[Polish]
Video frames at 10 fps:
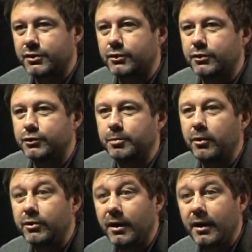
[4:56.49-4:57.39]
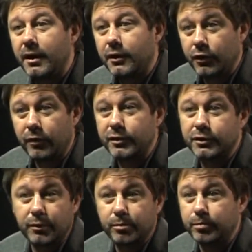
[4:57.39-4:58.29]
czy ktoś zupełnie nowy,
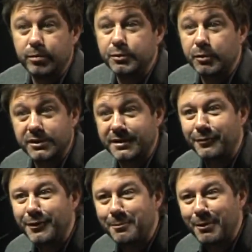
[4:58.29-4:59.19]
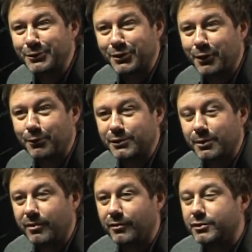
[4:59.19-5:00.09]
kto być może za chwilę będzie taką
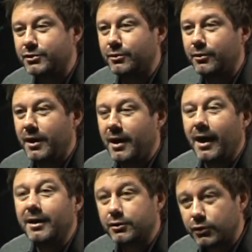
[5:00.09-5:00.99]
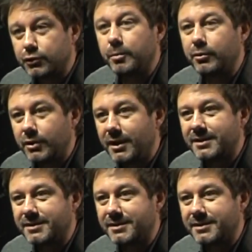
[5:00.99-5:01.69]
osobowością, ale ktoś zupełnie